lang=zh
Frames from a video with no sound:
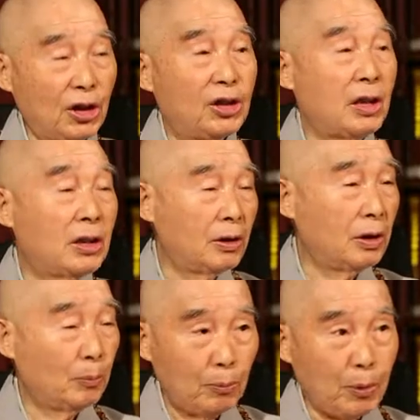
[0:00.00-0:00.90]
你真
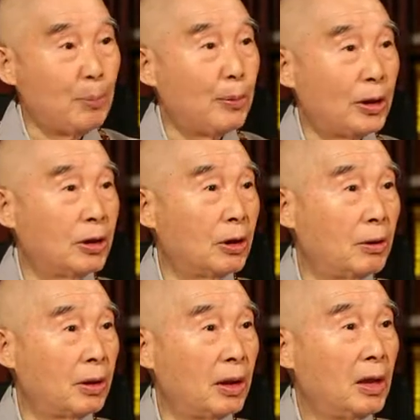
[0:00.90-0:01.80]
正明白之
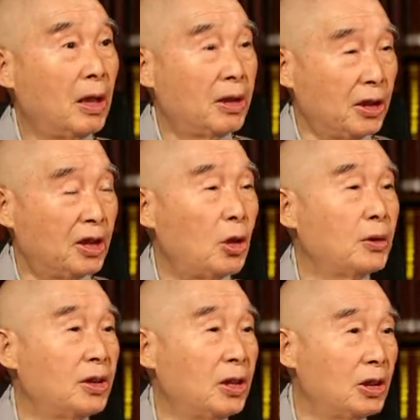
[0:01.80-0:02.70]
后了，你
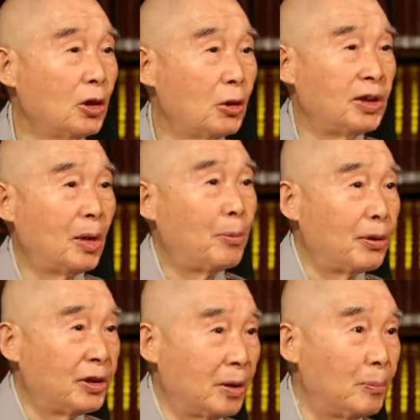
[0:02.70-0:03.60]
从今之后再
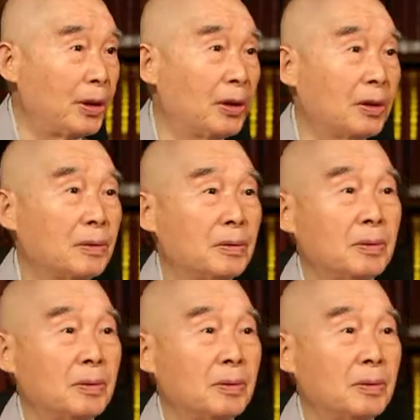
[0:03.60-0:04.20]
不会生病了。